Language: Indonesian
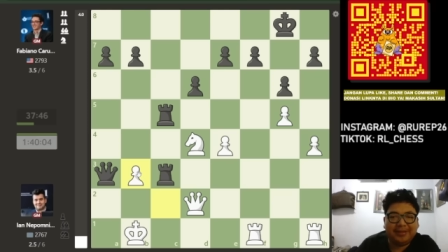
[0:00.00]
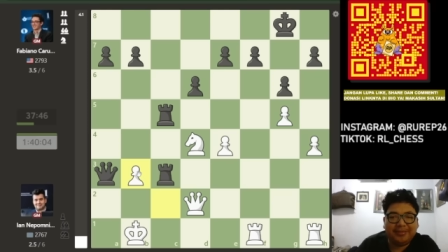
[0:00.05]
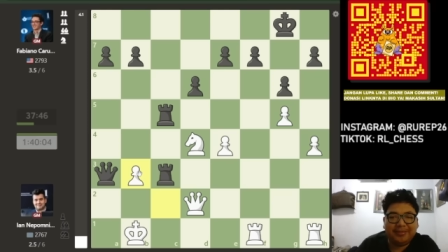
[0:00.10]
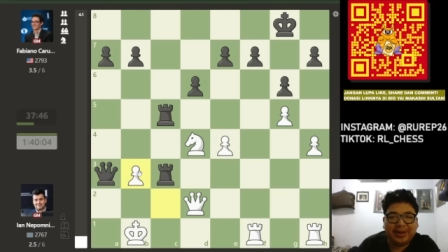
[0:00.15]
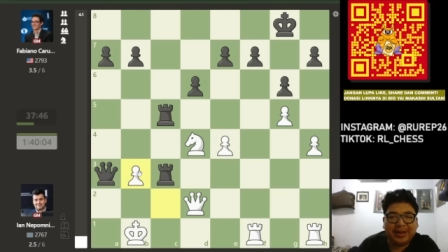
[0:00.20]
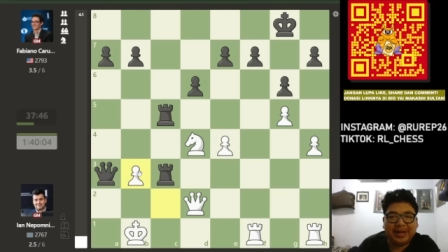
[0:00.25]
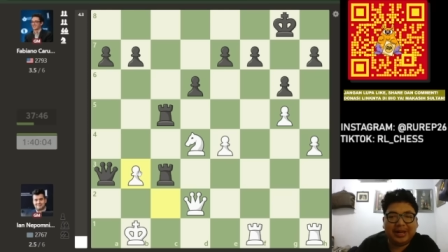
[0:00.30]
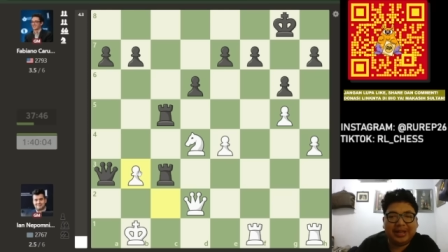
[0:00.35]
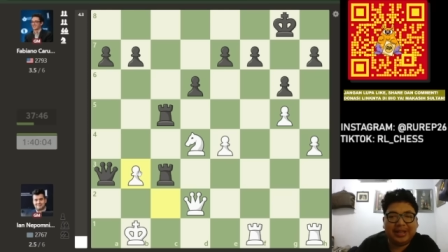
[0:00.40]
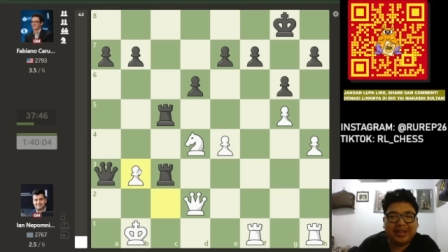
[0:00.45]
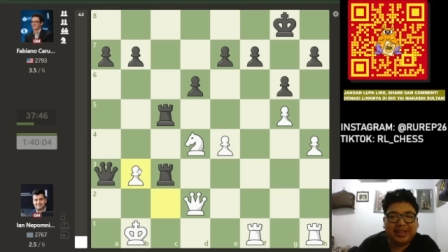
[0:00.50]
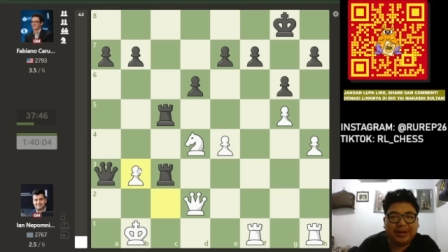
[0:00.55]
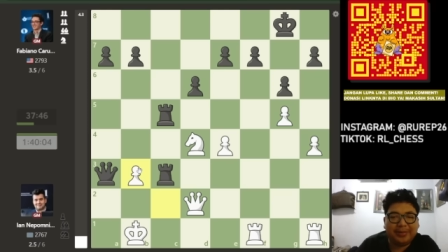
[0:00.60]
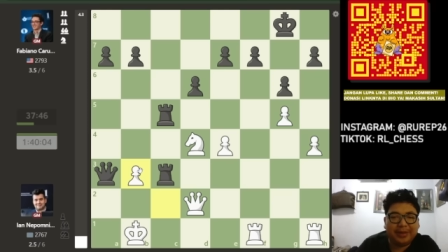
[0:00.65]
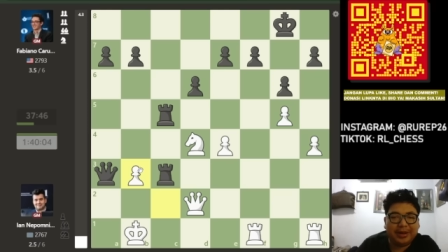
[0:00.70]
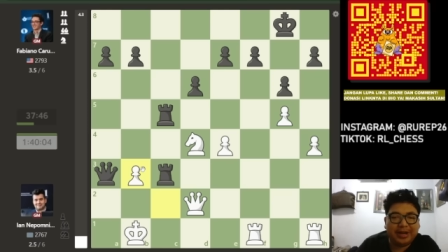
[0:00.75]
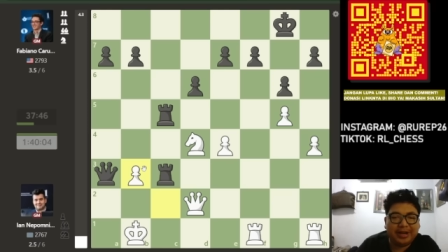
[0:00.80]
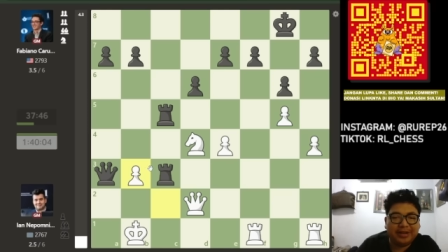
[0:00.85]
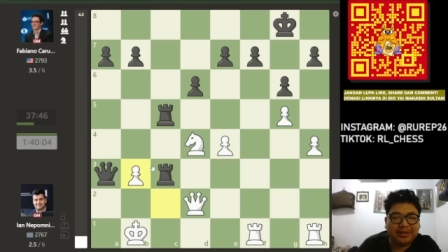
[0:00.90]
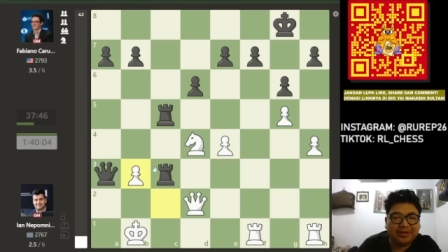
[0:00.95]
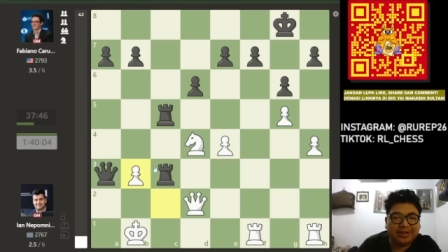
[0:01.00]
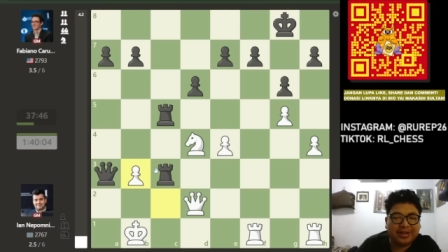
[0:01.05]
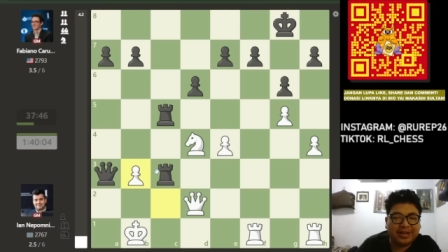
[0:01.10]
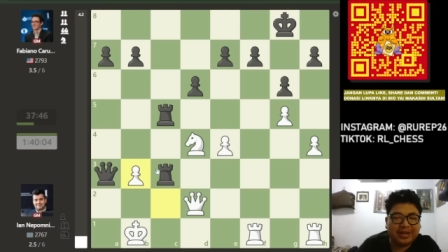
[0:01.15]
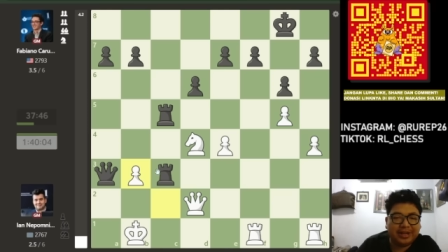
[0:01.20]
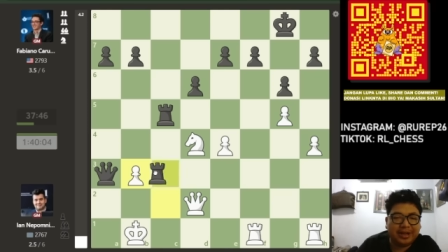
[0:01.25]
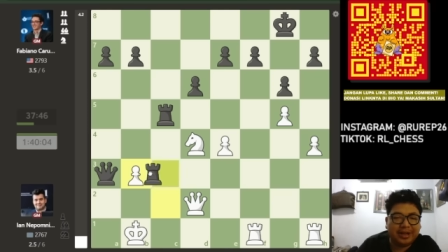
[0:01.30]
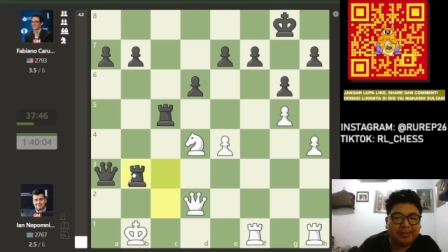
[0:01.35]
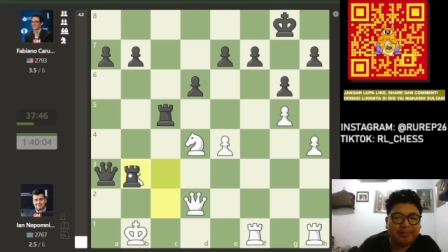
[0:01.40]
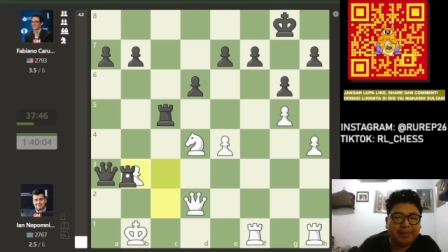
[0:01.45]
Maka hitam akan lanjutkan
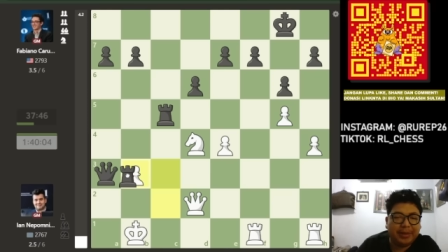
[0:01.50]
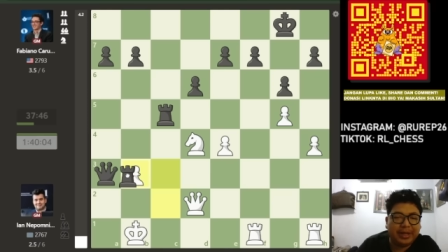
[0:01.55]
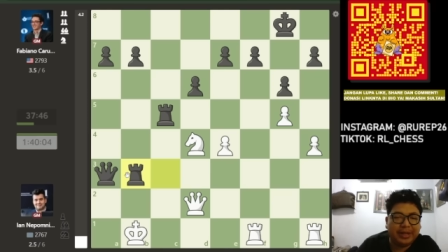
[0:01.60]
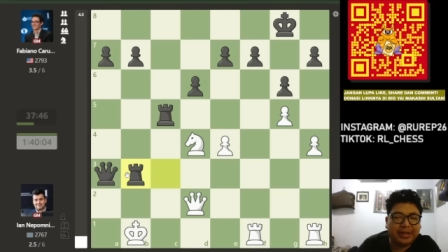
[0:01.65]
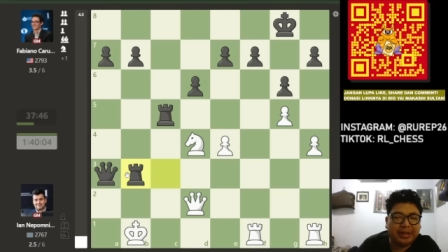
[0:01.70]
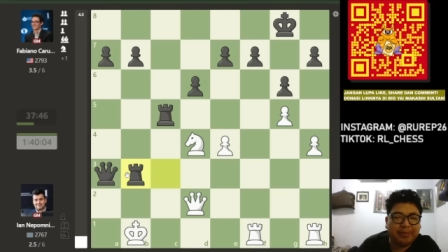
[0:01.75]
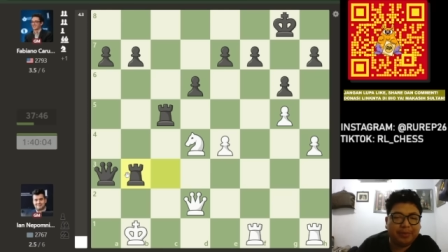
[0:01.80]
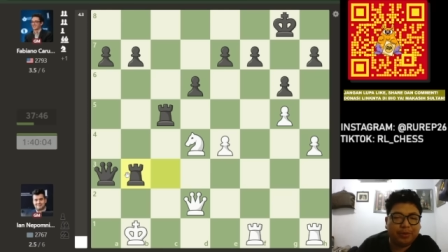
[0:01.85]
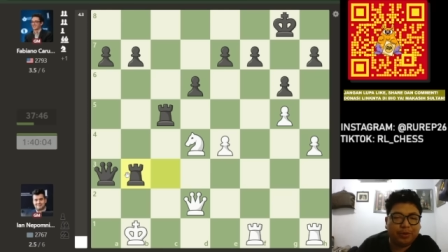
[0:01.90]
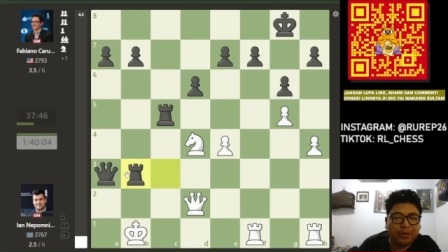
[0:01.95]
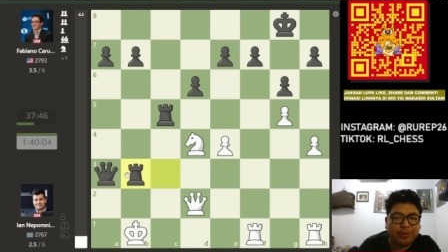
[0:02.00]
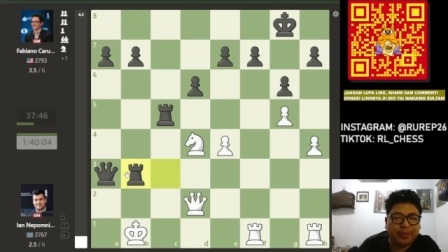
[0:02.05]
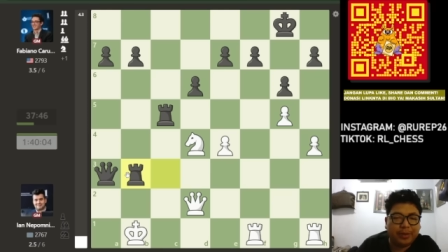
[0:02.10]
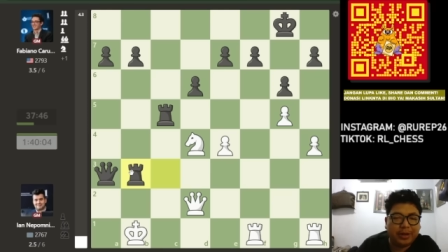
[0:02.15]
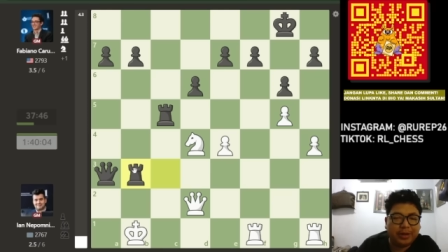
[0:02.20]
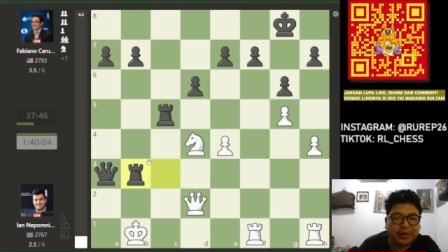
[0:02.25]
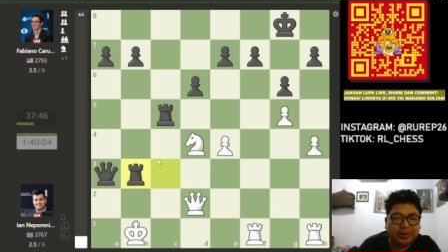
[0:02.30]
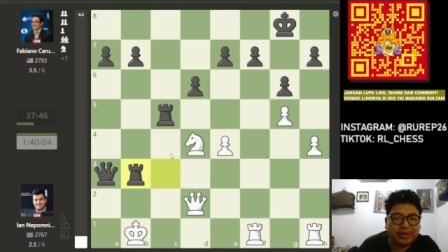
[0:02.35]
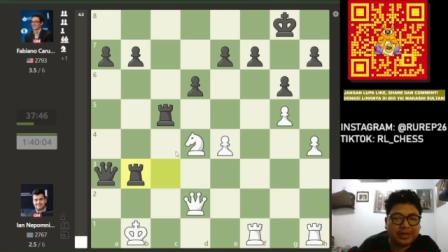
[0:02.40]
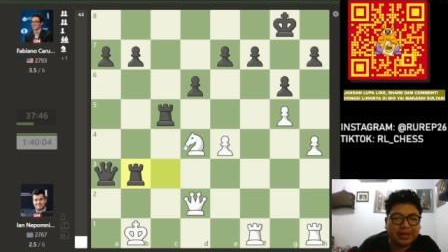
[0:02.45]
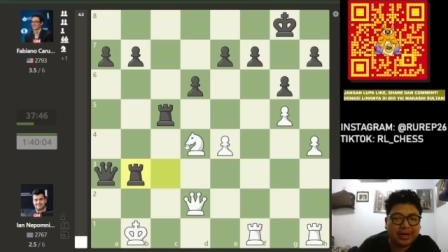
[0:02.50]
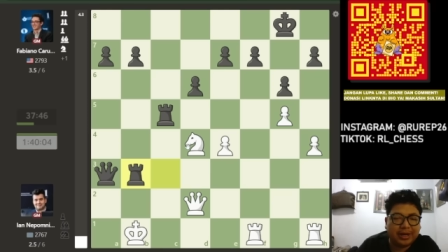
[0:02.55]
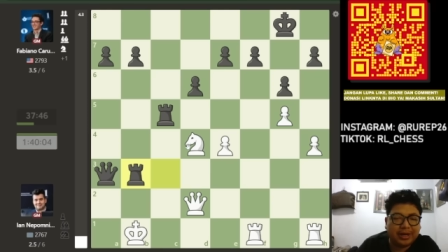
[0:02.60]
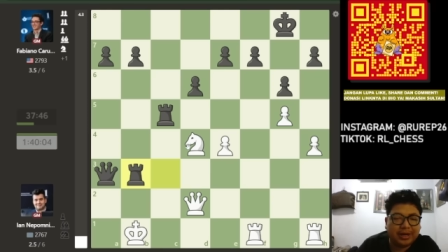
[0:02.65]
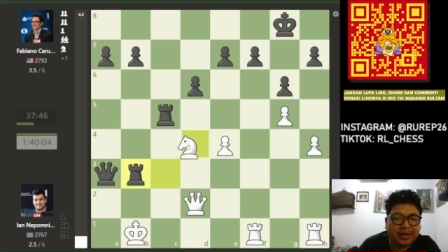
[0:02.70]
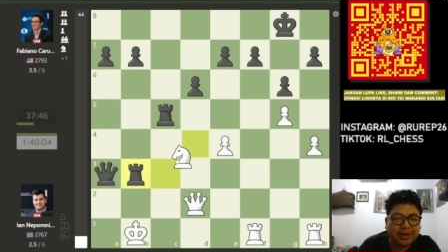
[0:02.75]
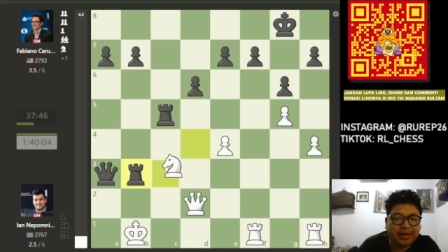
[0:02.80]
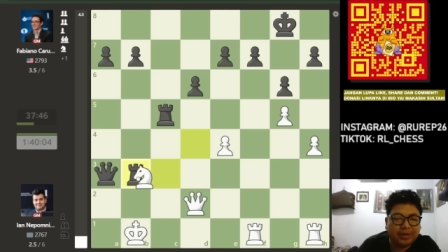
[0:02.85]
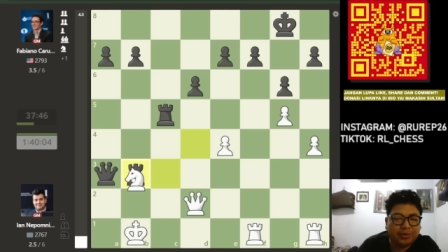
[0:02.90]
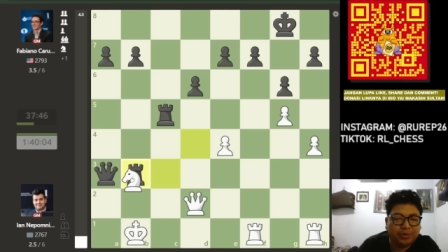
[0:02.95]
dengan benteng pukul pion skak,
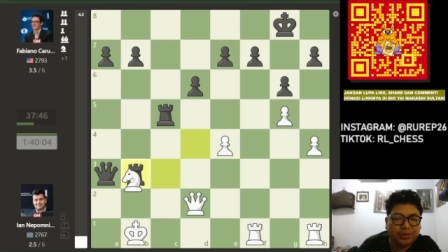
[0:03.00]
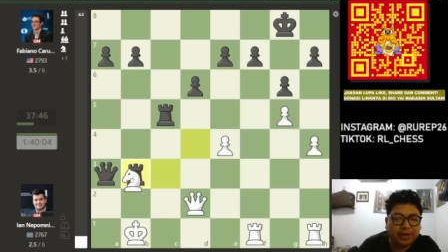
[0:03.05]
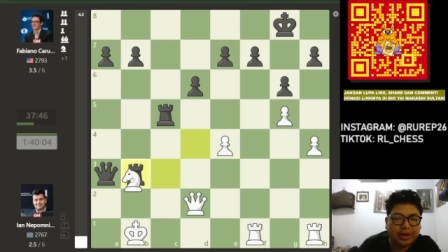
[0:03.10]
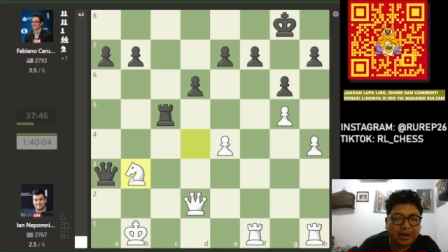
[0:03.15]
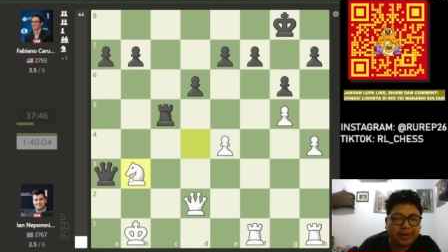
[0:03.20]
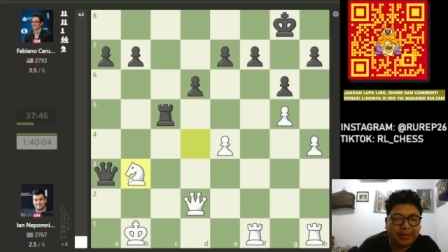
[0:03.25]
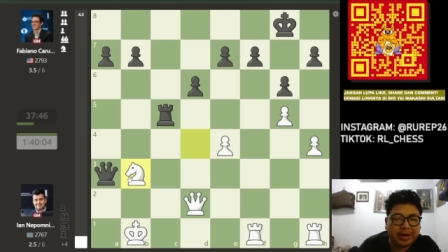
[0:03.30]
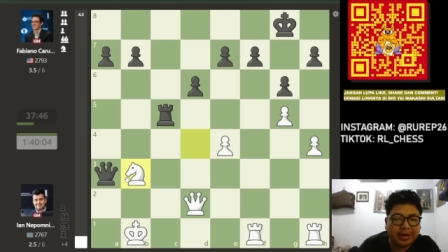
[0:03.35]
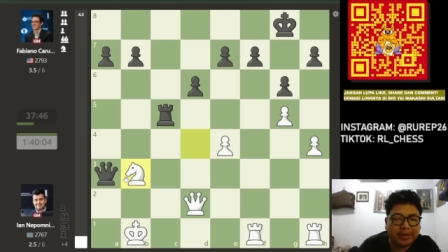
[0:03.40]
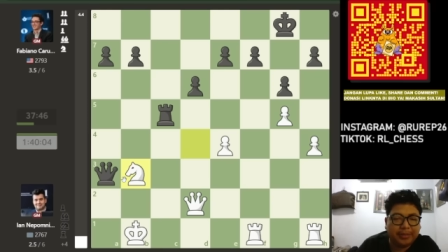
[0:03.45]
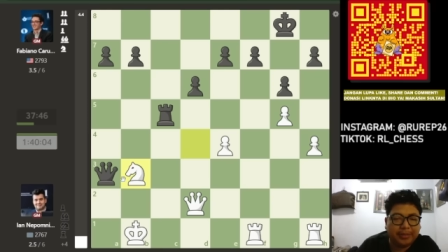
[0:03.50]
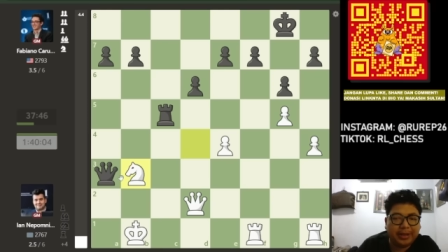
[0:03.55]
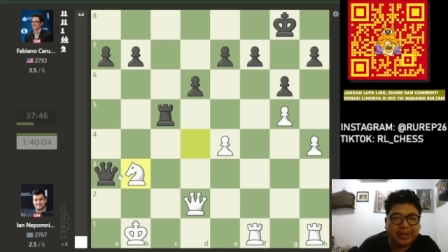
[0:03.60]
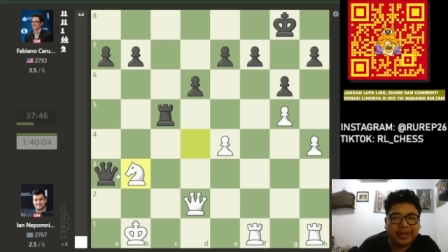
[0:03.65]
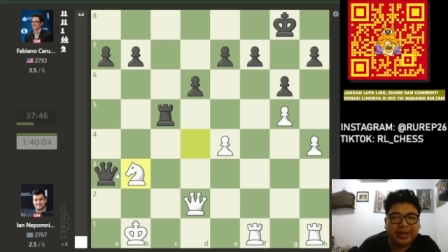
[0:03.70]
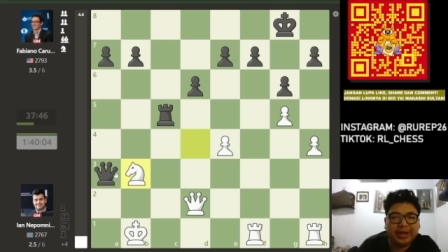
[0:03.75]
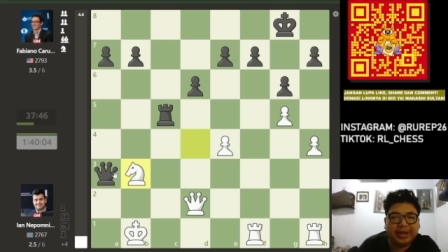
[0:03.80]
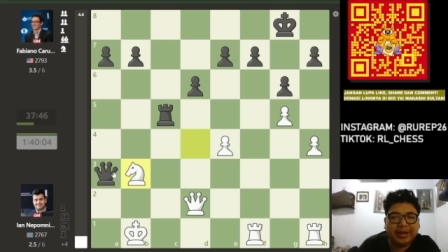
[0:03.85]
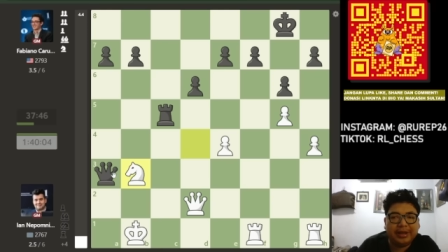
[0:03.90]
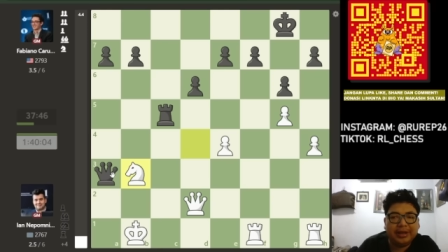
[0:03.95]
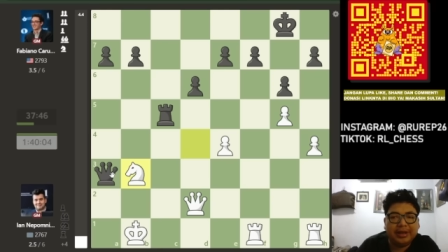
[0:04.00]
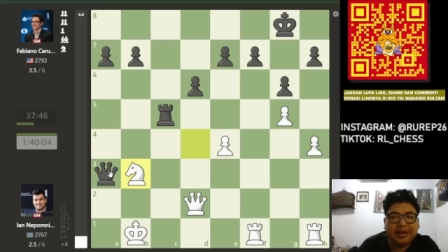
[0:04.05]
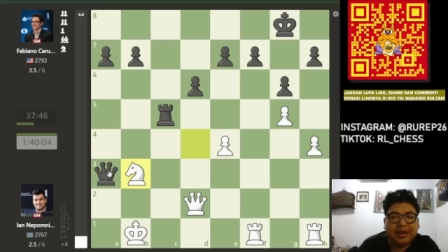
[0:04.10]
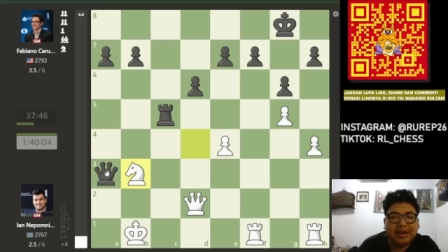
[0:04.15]
kuda makan benteng,